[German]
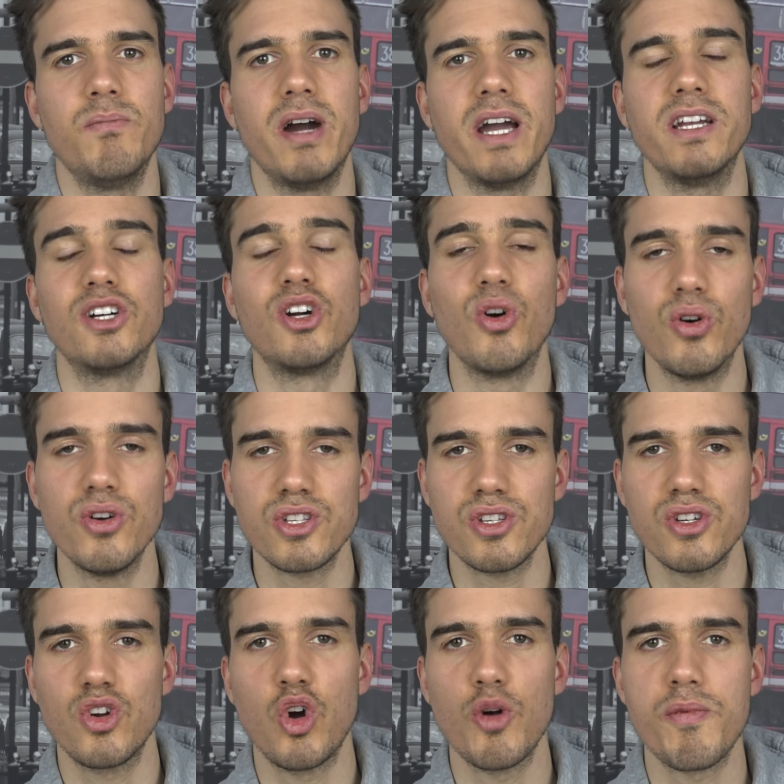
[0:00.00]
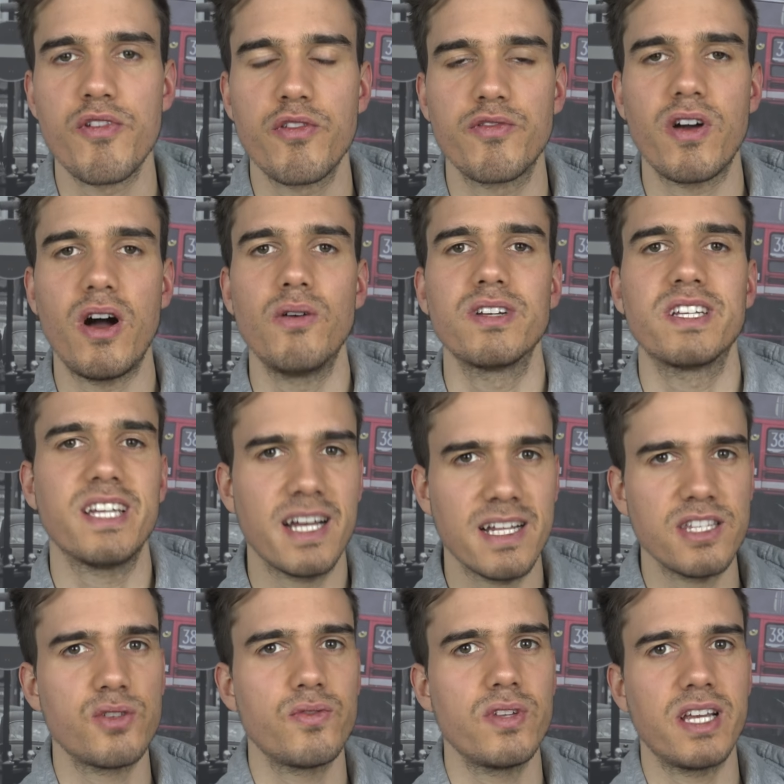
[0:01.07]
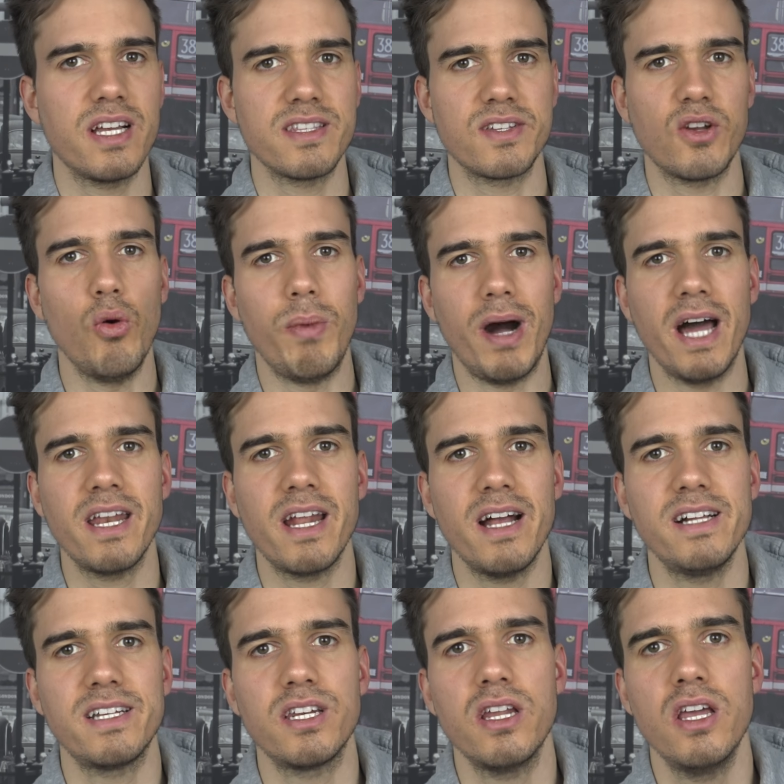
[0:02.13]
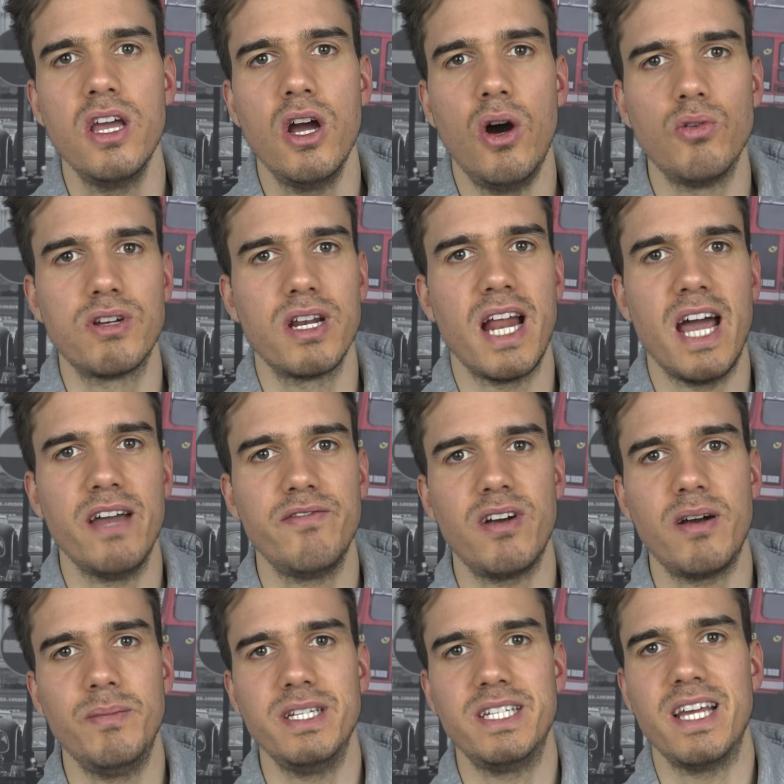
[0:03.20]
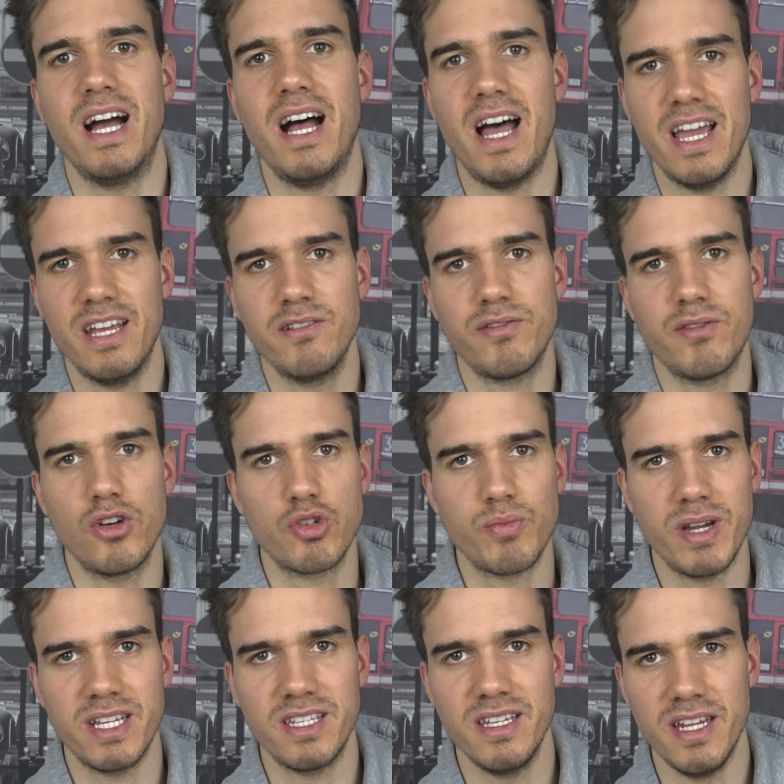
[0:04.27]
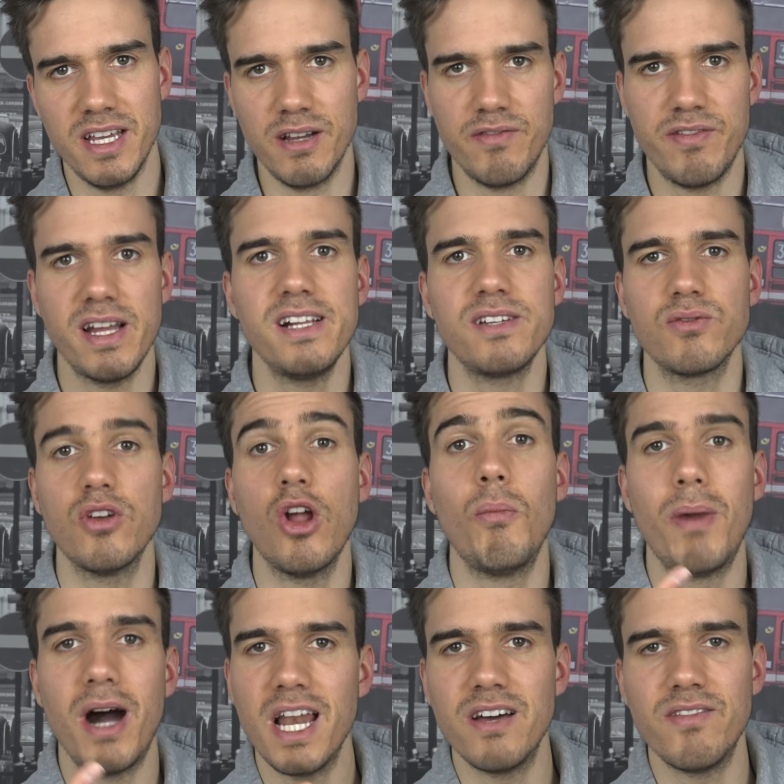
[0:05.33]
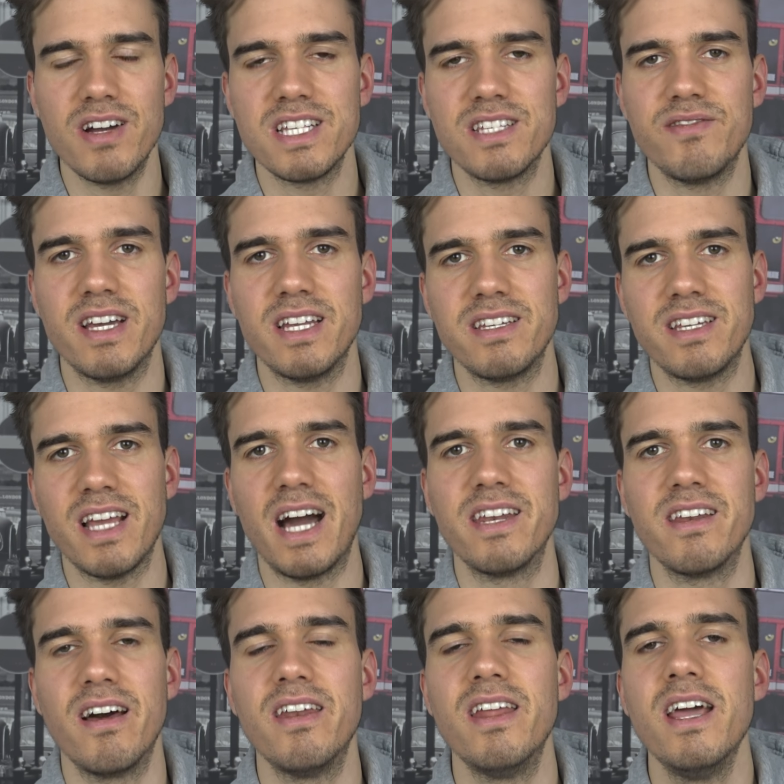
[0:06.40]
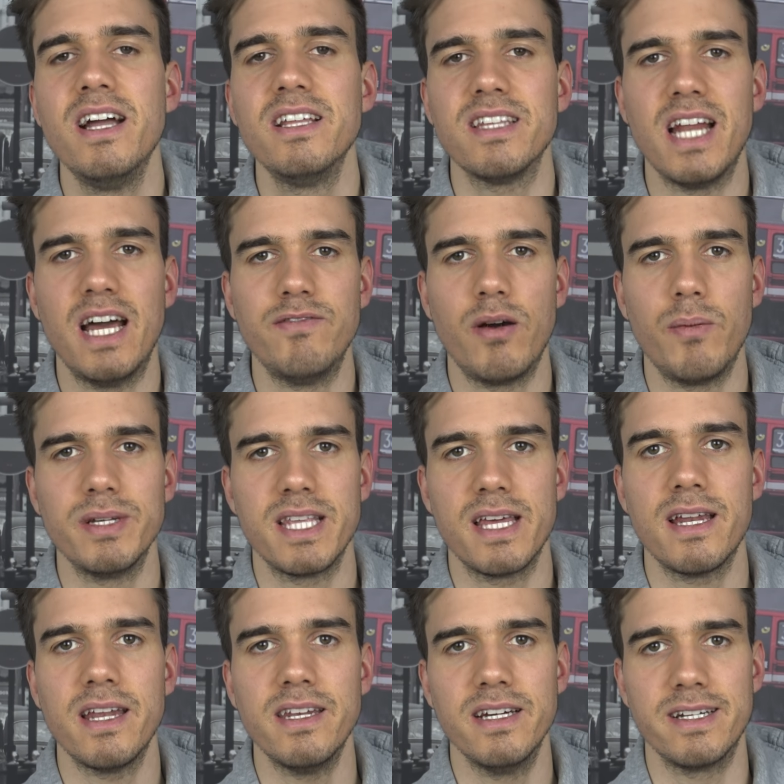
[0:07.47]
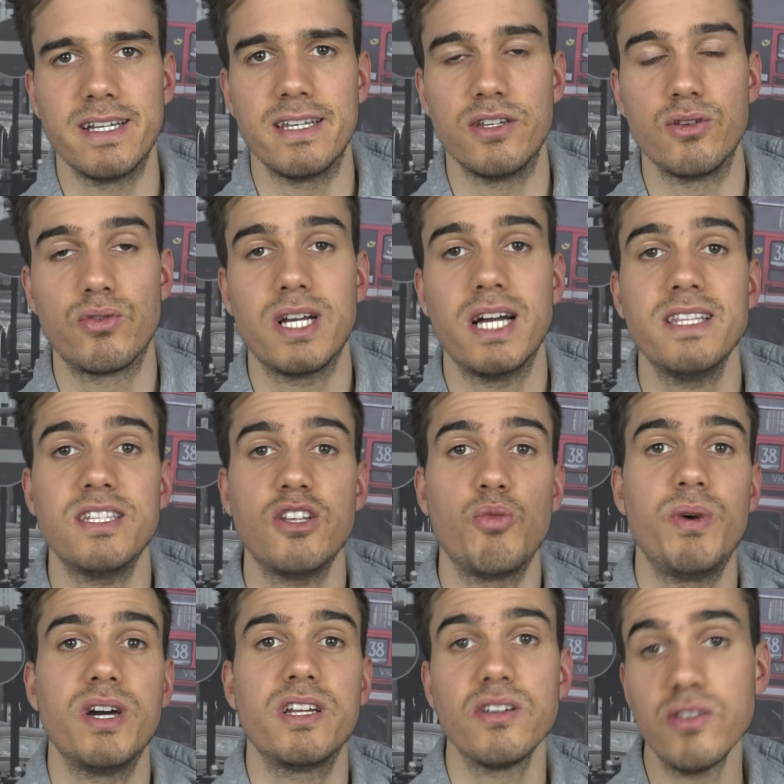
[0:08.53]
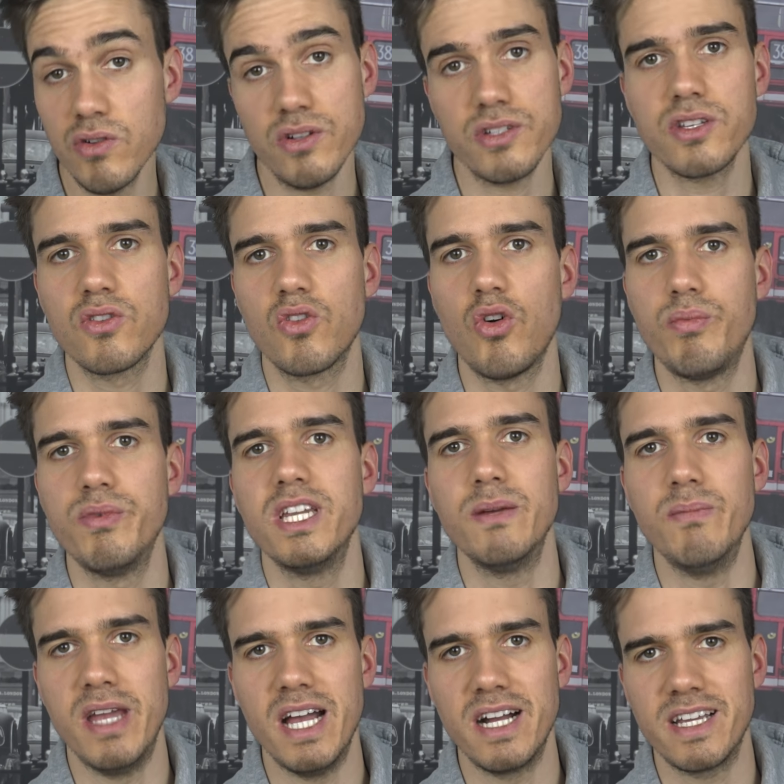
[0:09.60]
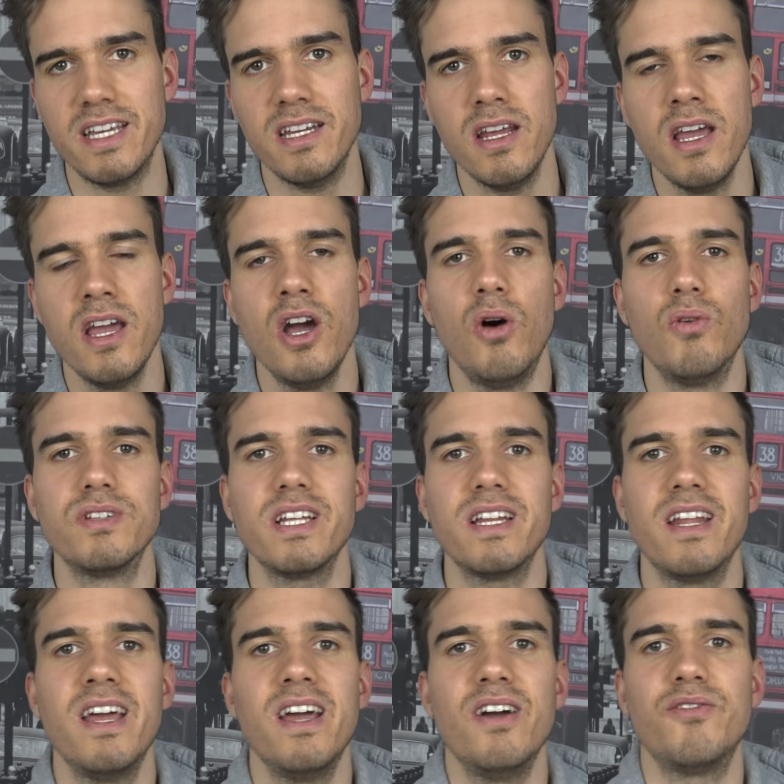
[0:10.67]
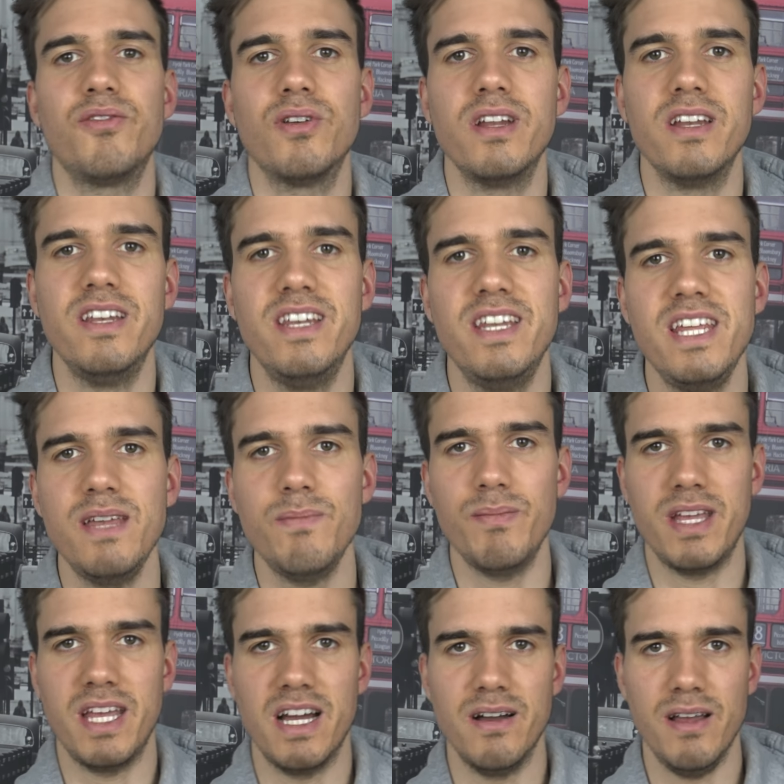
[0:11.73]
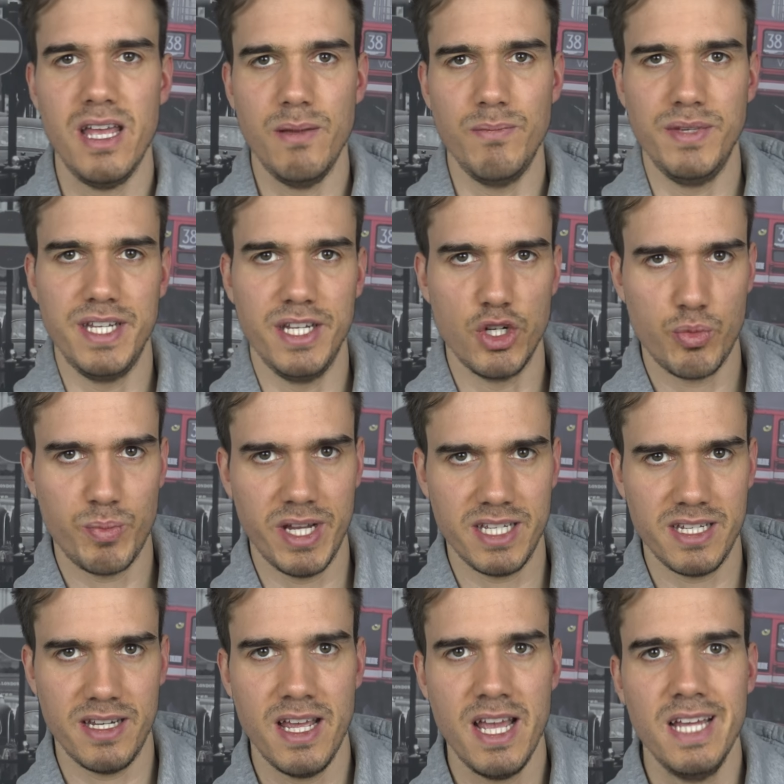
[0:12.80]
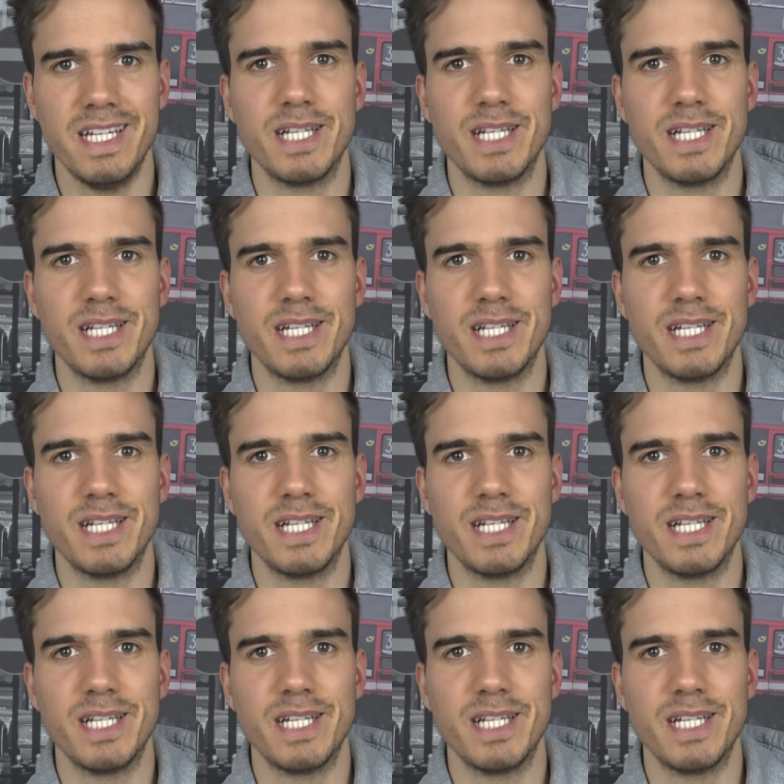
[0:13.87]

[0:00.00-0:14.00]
Bei einer größeren Gruppe von Frauen kannst du die ganze Gruppe anhalten und dann einfach mit der einen Frau sprechen, die dir gefällt, und normalerweise werden die anderen dann einfach miteinander reden. Du kannst auch bei einer größeren Gruppe nebenher gehen und dann von nebenher mit denen sprechen.